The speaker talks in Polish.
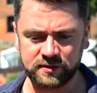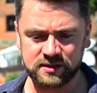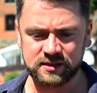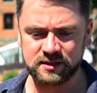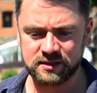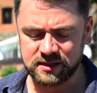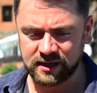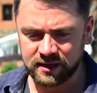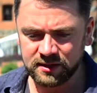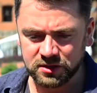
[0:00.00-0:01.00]
jest y,
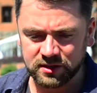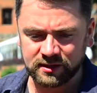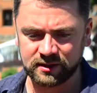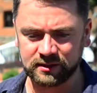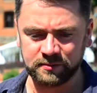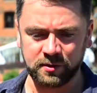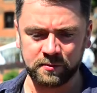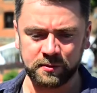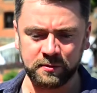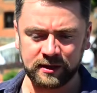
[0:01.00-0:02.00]
zagranicznych, y, bo,
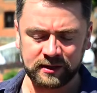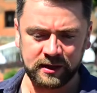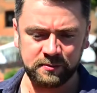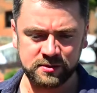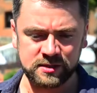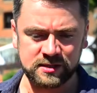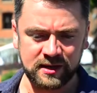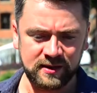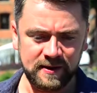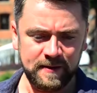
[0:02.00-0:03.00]
bo, bo na takiej
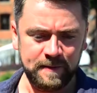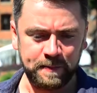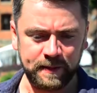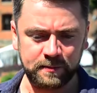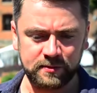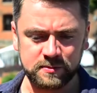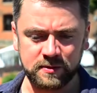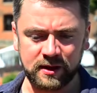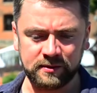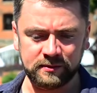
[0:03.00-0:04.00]
muzyce
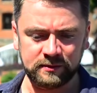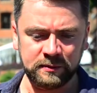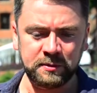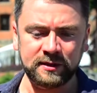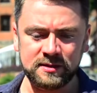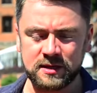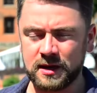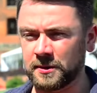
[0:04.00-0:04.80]
powiedzmy y, i brytyjskiej, i